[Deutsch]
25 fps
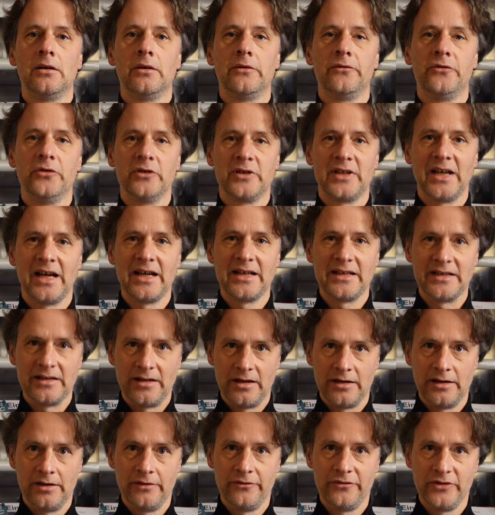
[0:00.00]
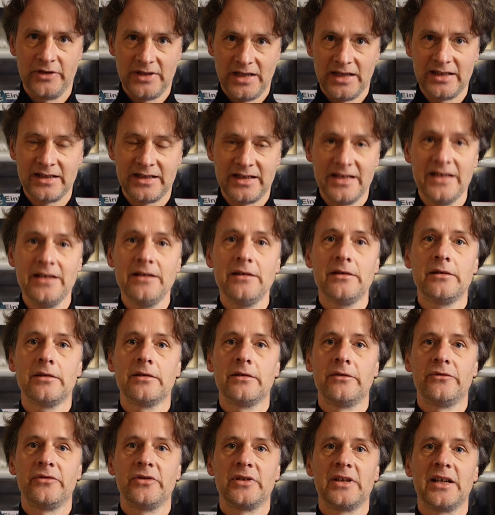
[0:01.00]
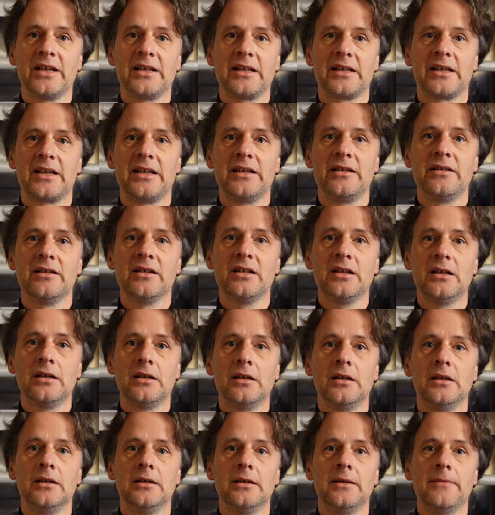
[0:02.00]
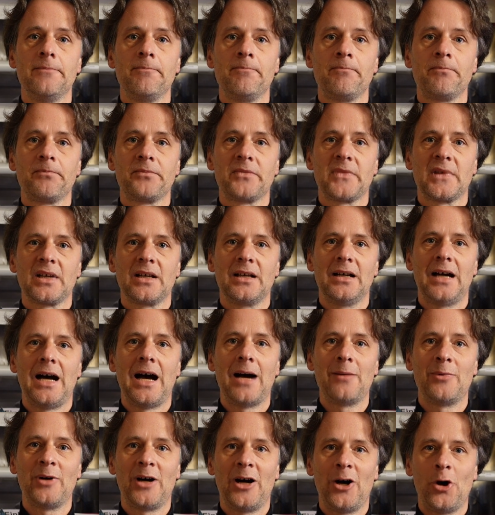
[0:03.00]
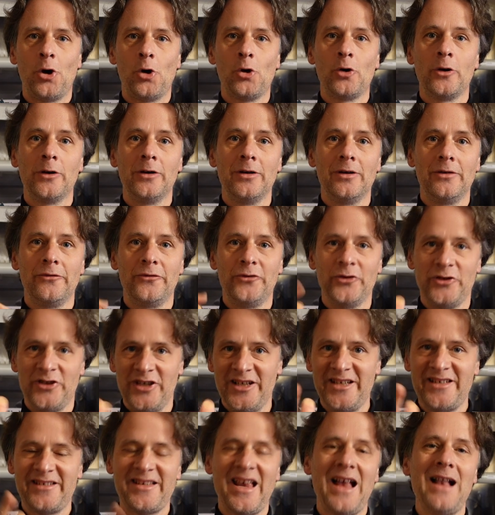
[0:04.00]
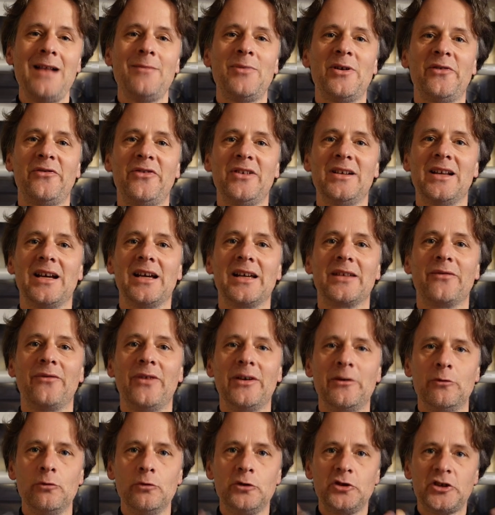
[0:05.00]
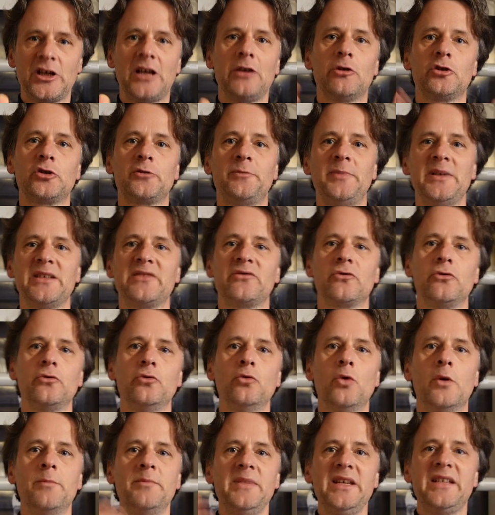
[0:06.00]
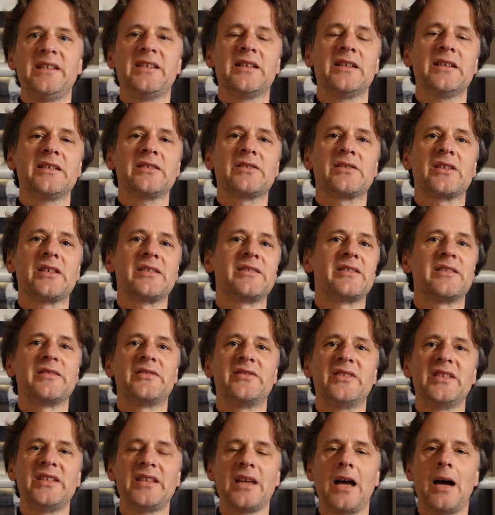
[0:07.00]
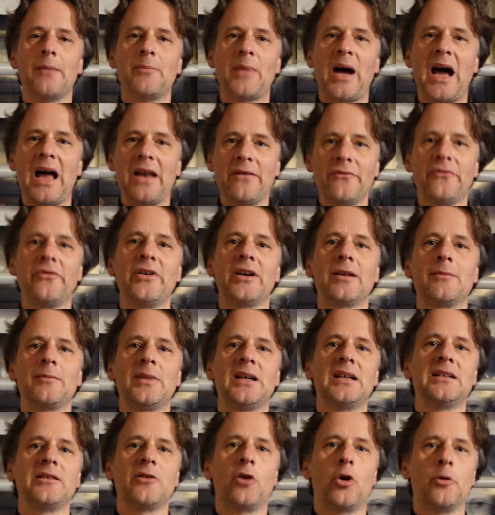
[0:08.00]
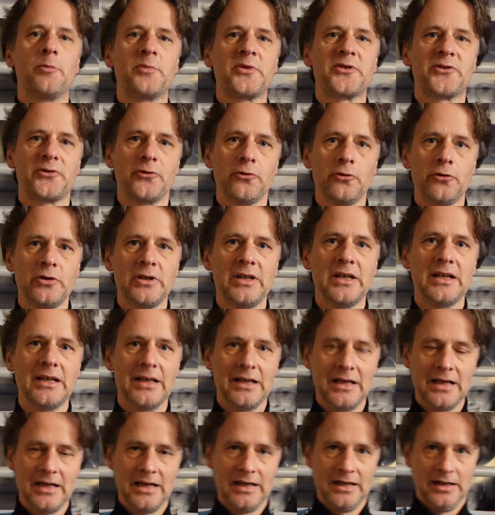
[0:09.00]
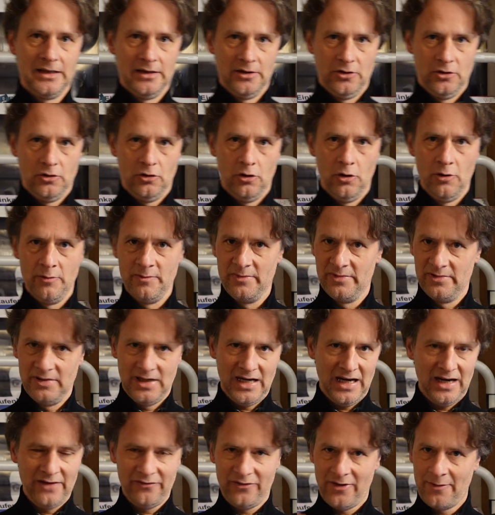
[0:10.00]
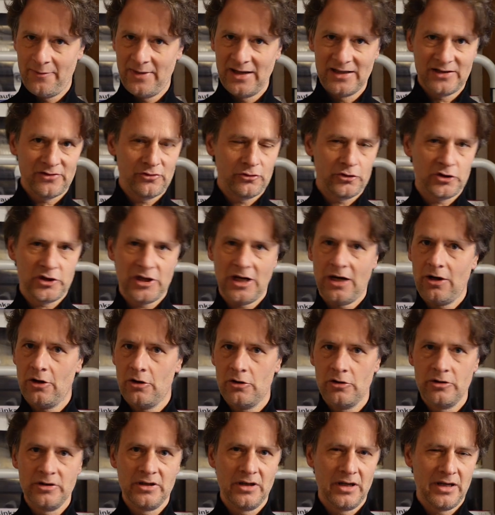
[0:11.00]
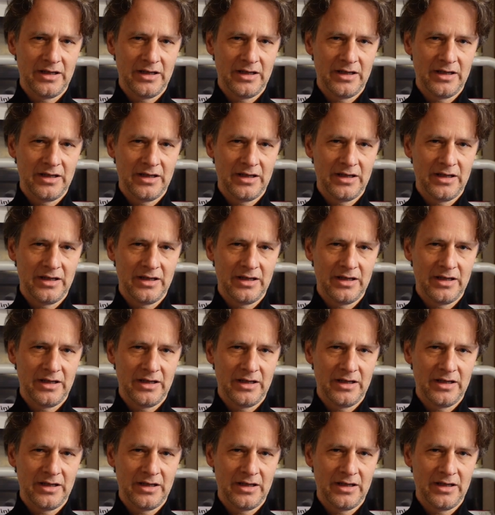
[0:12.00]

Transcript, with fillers: für dein, für dein Kind, für deine Kinder, aber auch für dich selber vielleicht. Wenn du Cello spielst und nur mietest, ist es sicher am Anfang mal eine Option, um einfach mal zu schauen,